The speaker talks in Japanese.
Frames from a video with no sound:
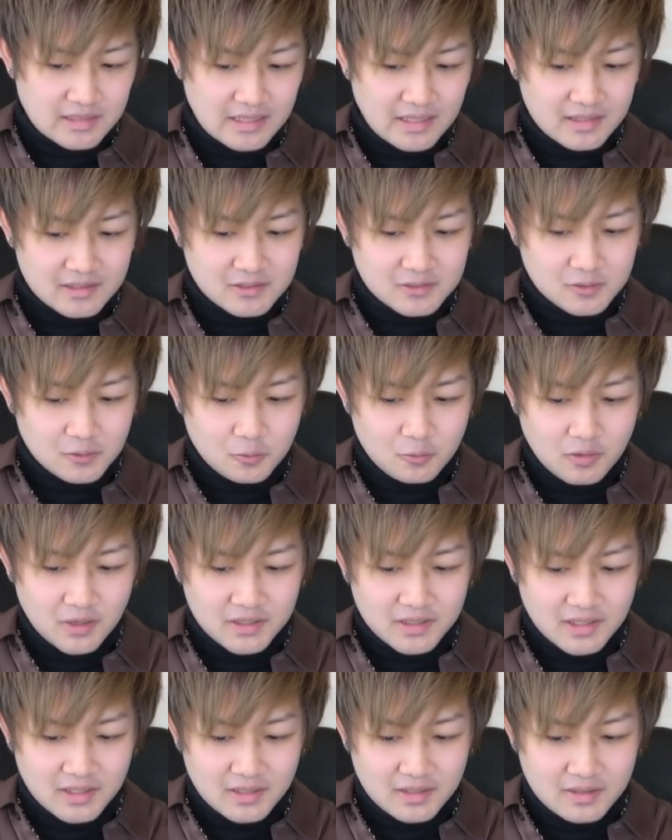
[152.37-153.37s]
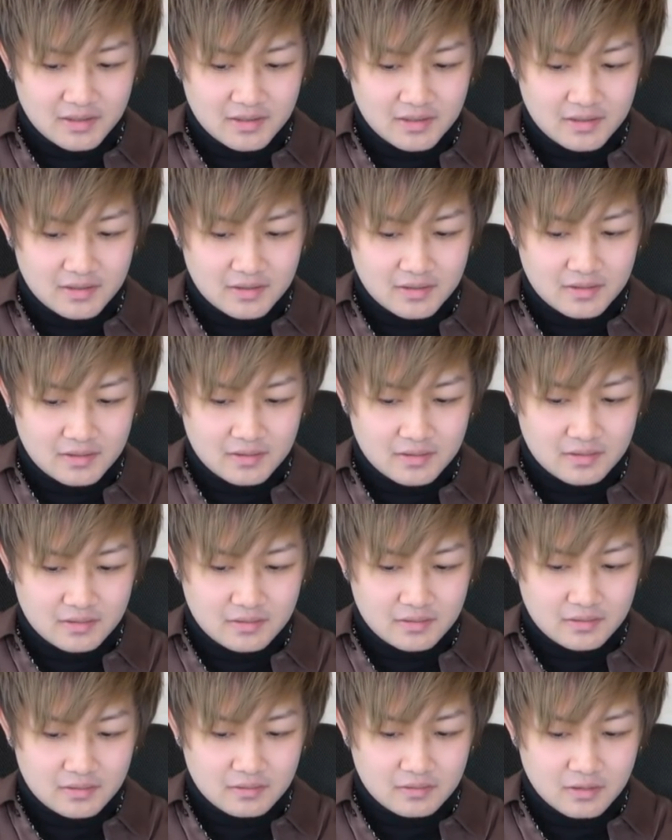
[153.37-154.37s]
やちょっと怖いね
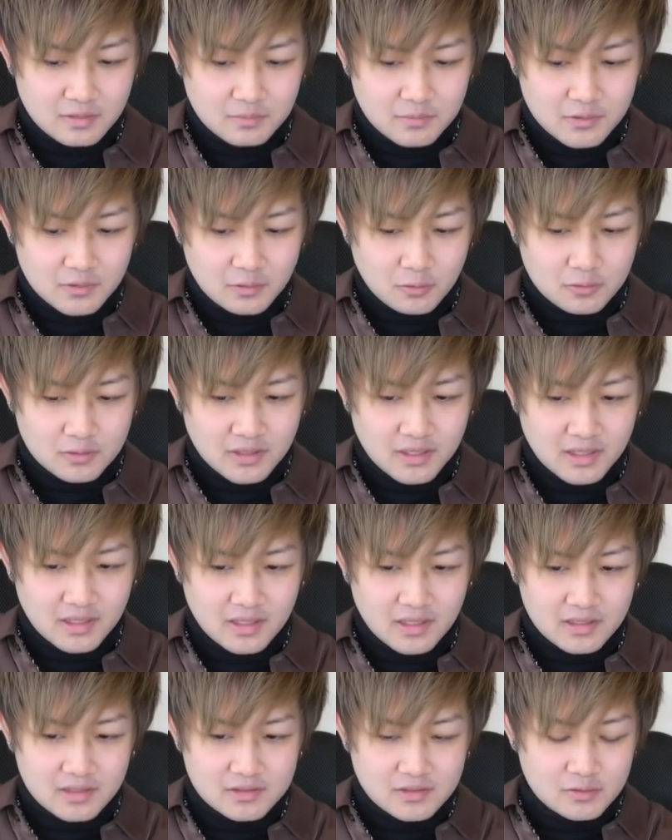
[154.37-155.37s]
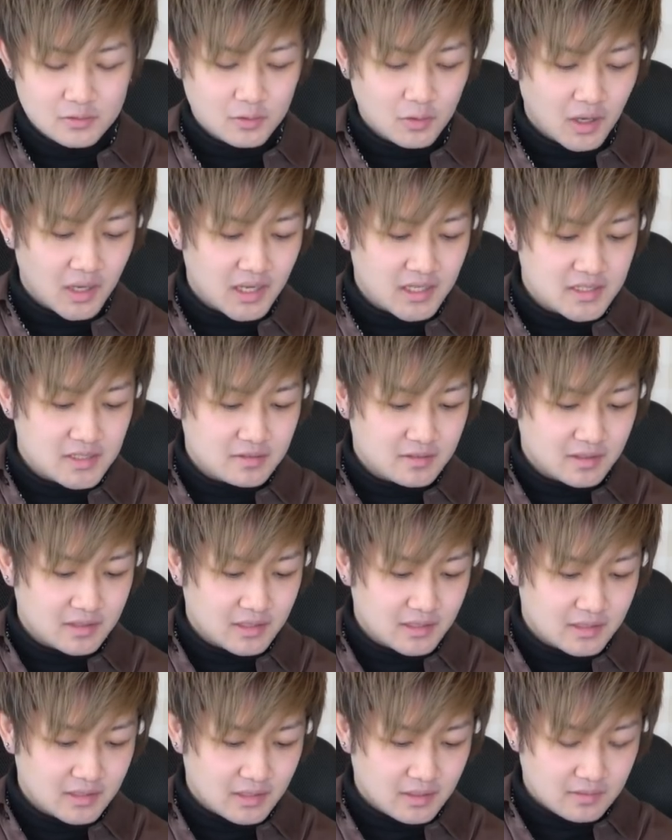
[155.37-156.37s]
グリーム兄弟がちょっと怪しくなっ
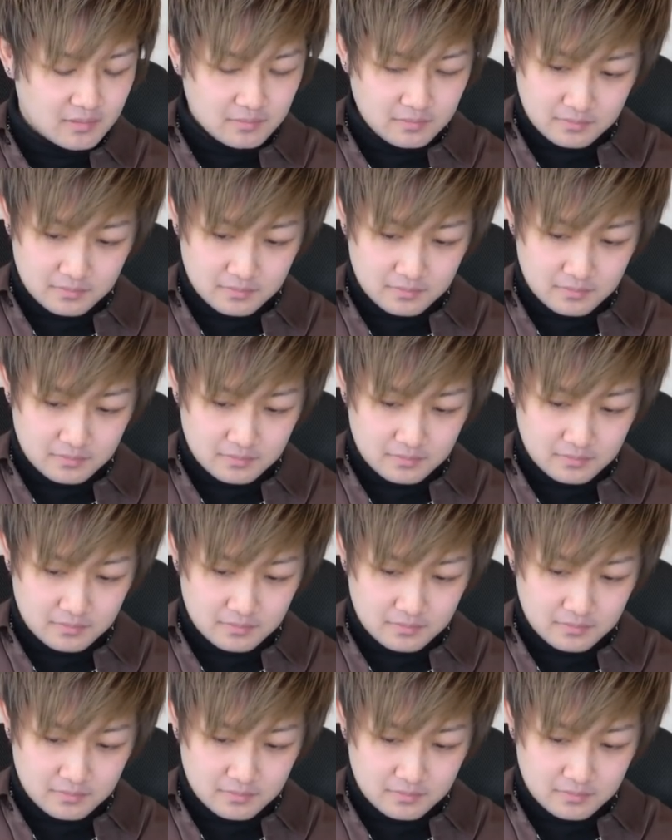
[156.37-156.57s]
てきた